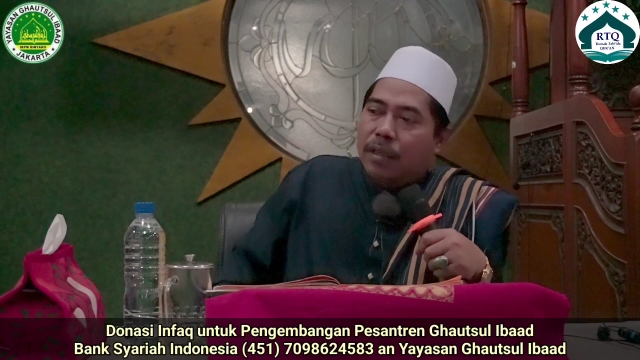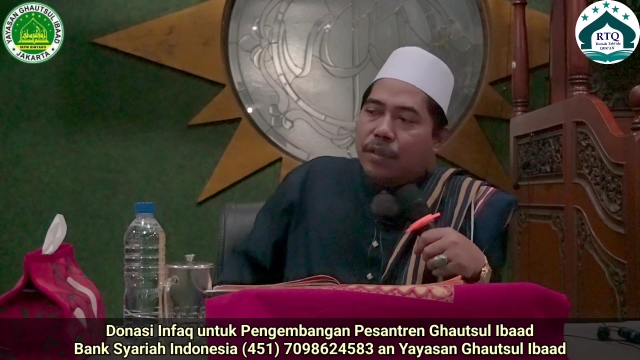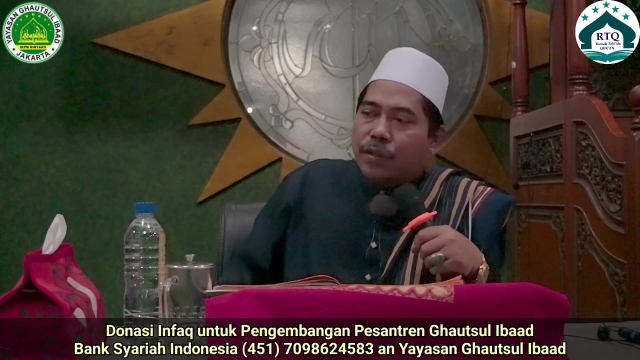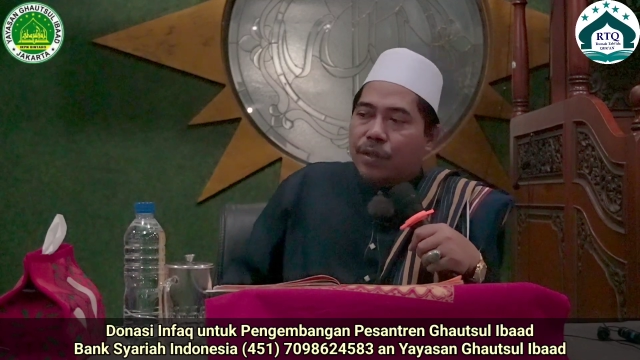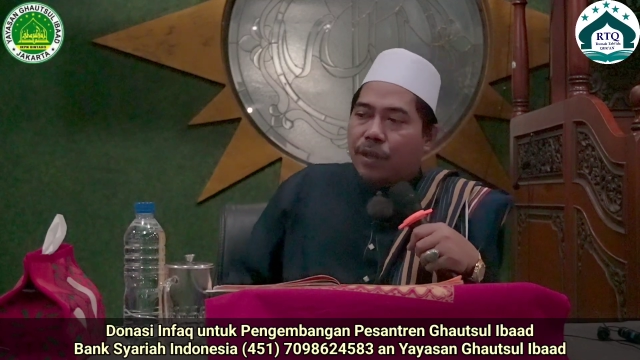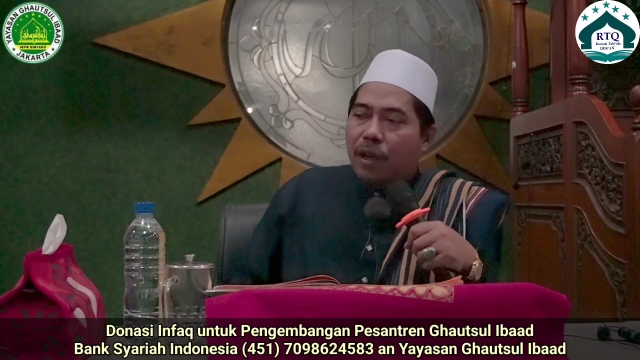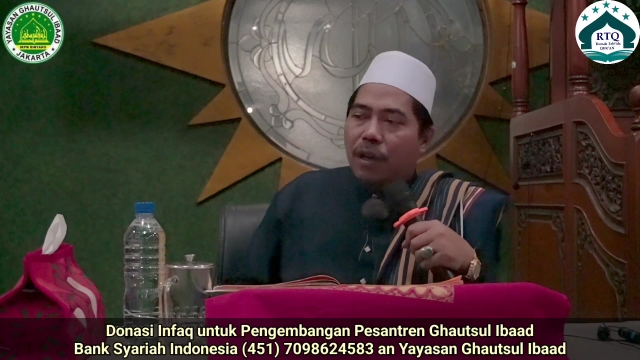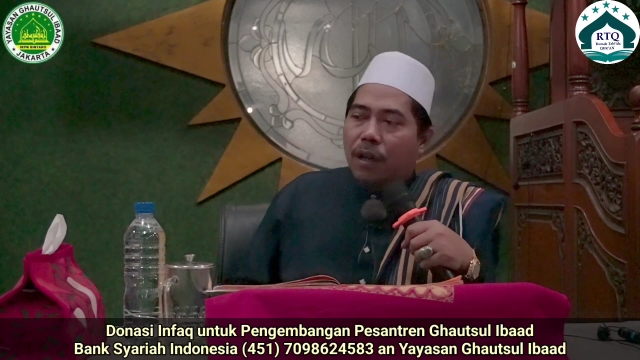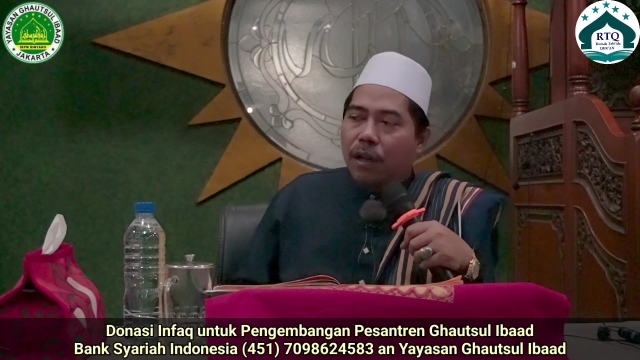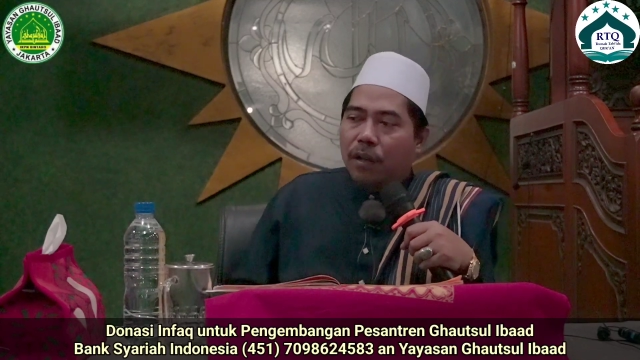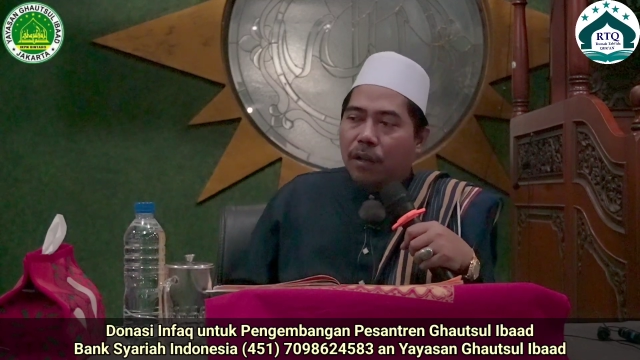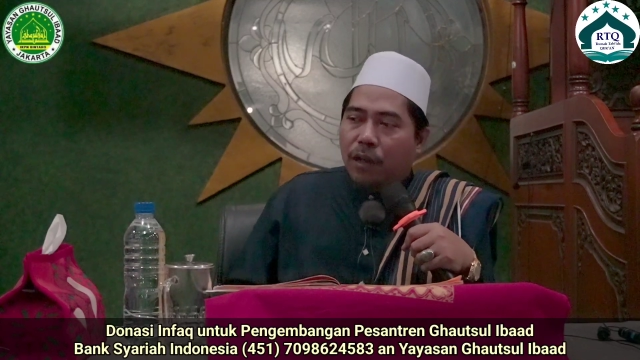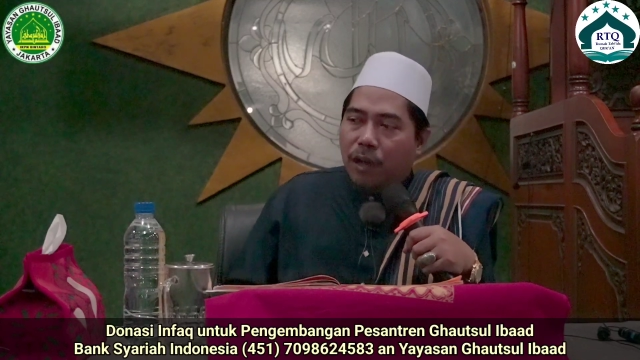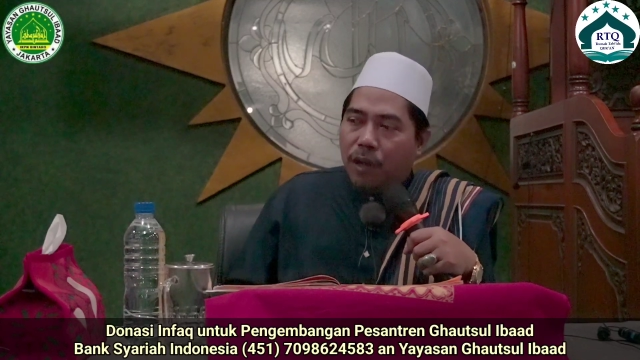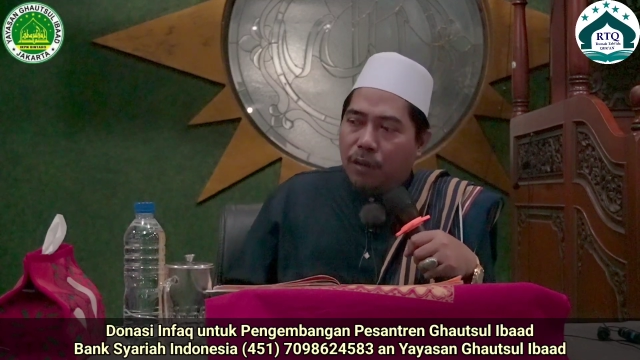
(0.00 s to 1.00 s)

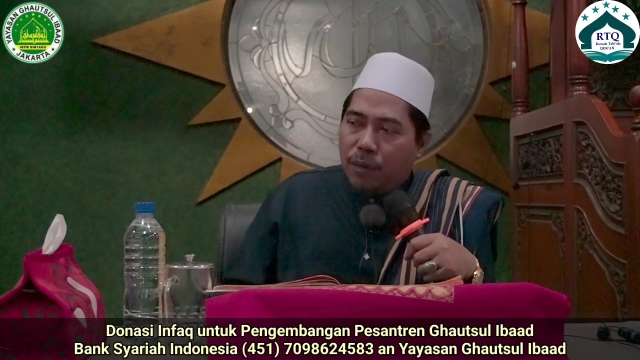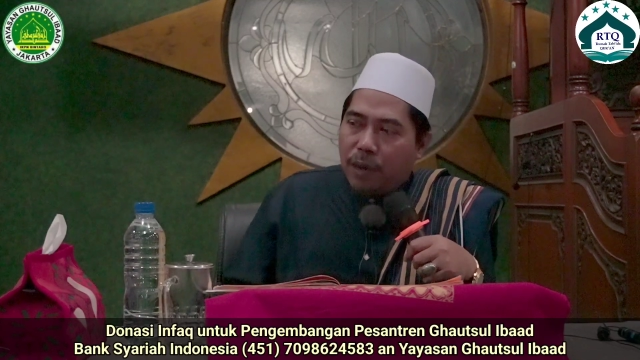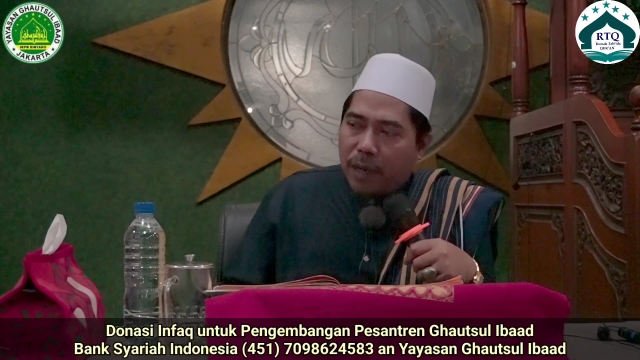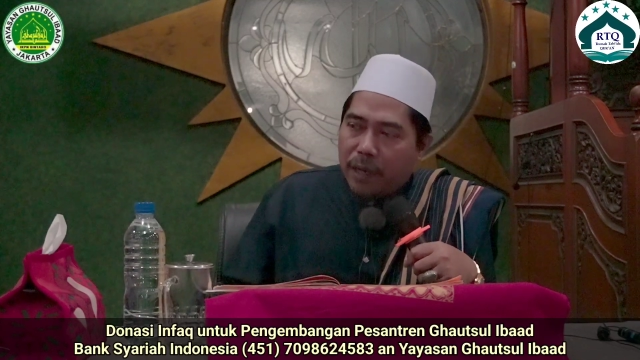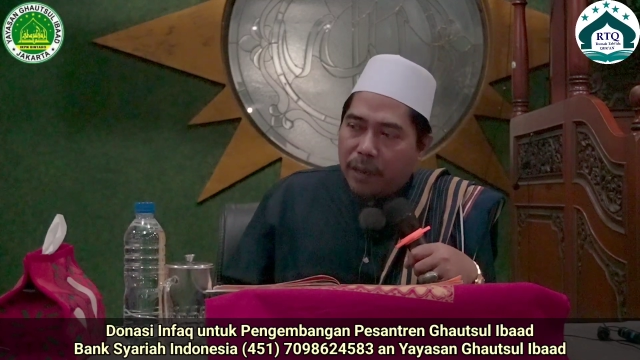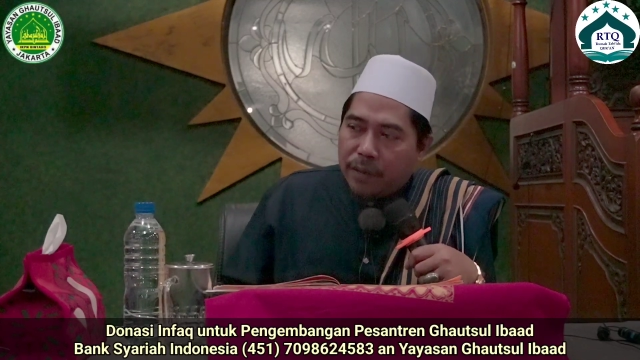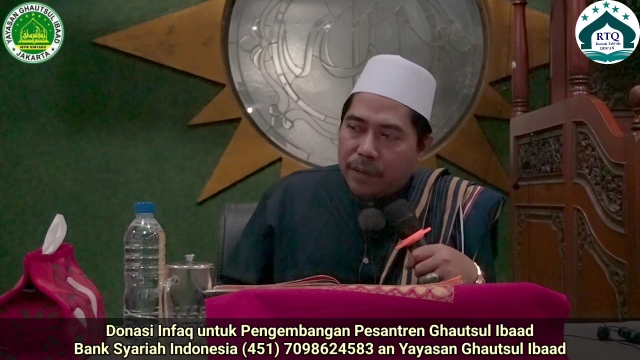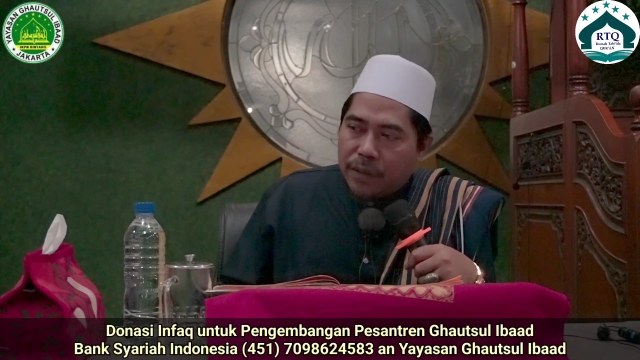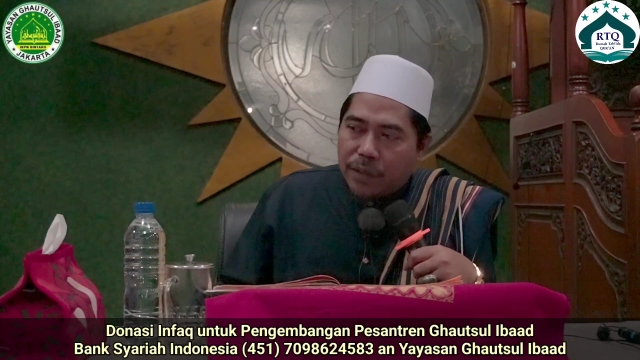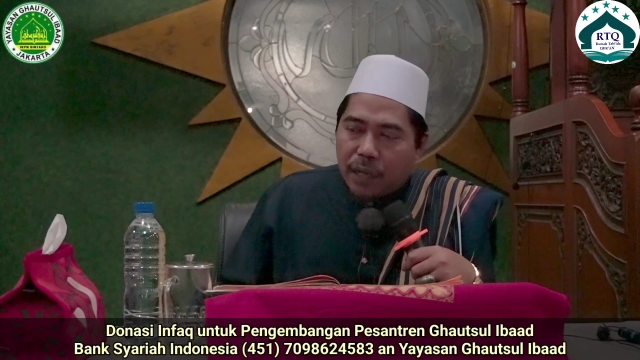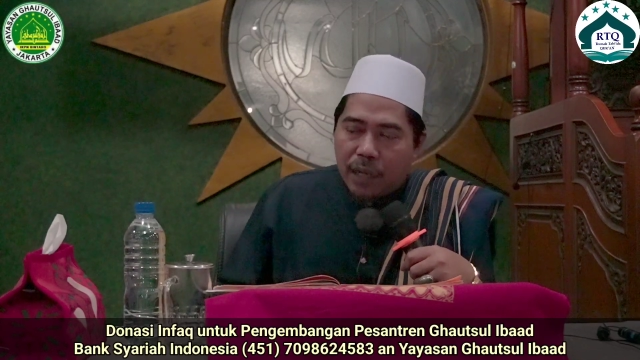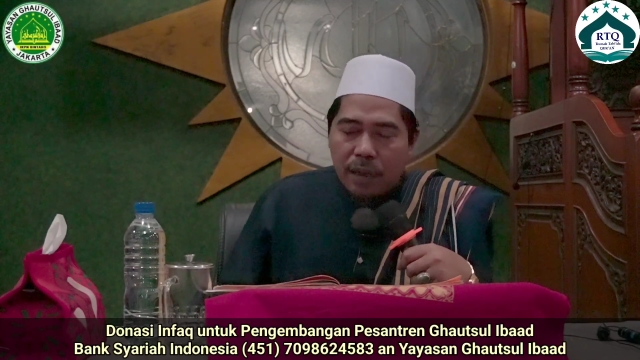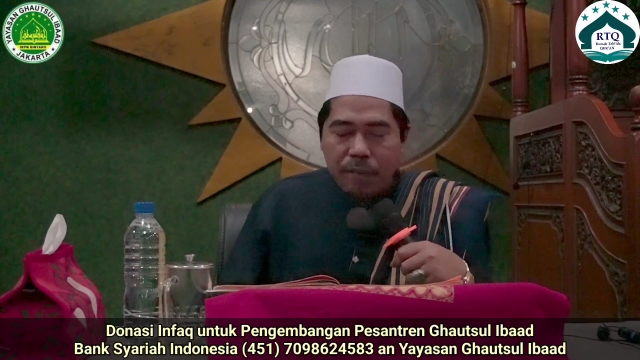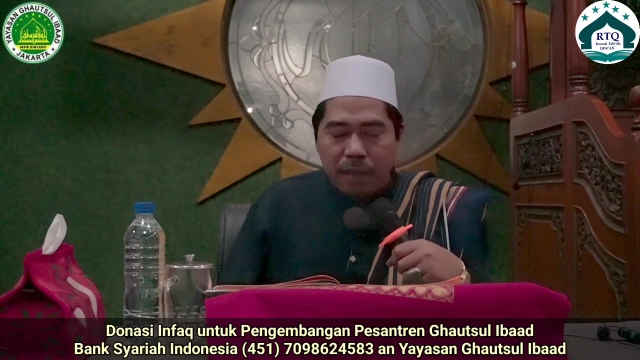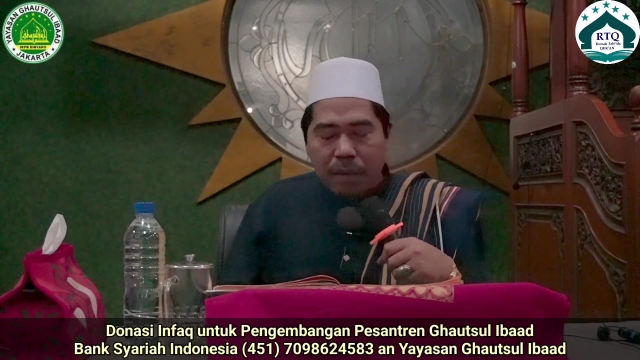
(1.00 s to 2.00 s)
sallallahu alaihi wasallam.